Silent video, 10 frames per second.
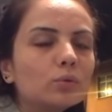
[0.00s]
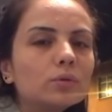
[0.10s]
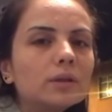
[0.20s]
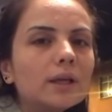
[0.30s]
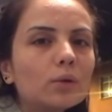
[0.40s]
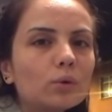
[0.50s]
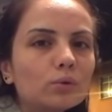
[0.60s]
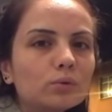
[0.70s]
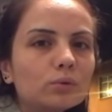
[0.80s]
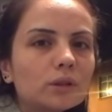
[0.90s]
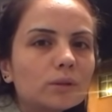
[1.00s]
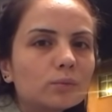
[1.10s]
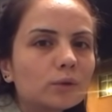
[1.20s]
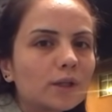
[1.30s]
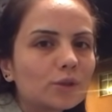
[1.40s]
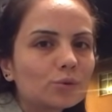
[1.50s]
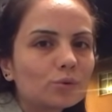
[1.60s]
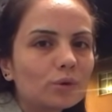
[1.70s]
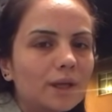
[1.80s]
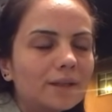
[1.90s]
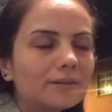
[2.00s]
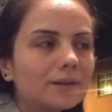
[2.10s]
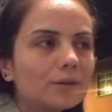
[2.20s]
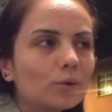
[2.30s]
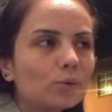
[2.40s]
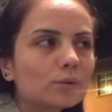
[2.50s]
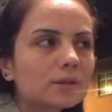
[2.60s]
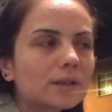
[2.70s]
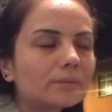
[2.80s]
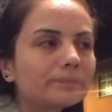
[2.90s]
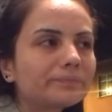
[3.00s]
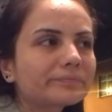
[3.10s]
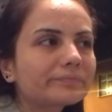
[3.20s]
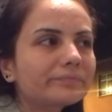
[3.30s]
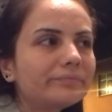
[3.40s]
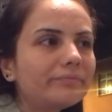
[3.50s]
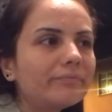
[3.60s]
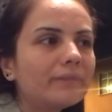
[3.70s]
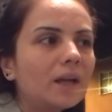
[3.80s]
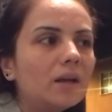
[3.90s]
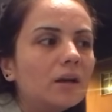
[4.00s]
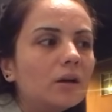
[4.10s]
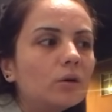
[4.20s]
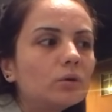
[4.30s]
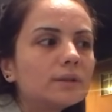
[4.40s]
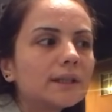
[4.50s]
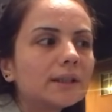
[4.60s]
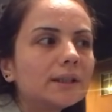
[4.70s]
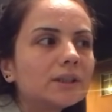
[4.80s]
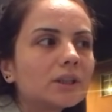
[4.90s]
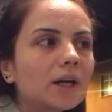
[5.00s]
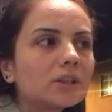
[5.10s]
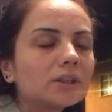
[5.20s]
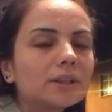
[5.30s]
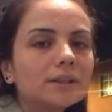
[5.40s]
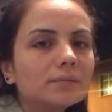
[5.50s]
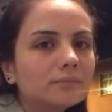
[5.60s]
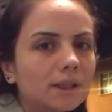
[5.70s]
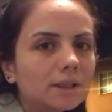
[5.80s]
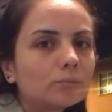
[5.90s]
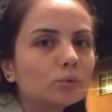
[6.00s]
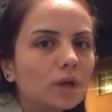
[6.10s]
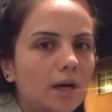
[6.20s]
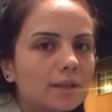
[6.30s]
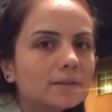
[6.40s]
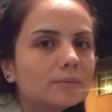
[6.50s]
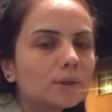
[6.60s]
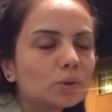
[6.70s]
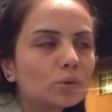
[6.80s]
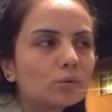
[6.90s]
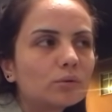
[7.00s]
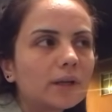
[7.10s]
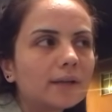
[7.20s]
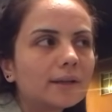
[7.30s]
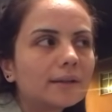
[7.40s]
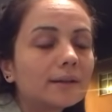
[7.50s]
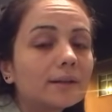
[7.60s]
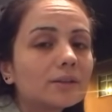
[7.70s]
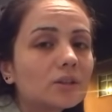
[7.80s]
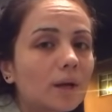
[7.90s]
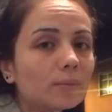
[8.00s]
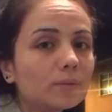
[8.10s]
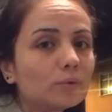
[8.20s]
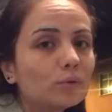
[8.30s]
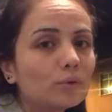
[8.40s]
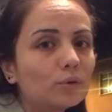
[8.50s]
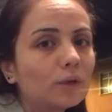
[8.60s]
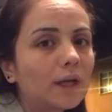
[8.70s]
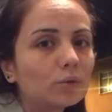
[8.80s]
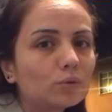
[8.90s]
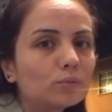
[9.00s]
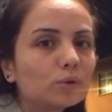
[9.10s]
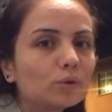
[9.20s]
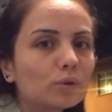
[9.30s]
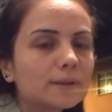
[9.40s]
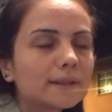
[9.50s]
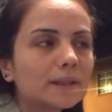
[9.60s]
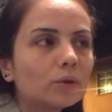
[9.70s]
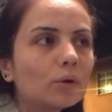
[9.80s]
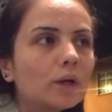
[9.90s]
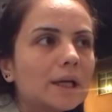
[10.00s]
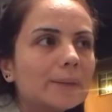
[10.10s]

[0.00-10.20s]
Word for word: Duru direkt koltuklara bulaştırıyor elinde ne olsa. O yüzden ilk çarşıya indiğimde bu kaydırmaz örtülerden alacağım gibi görünüyor. Yani durum onu gösteriyor.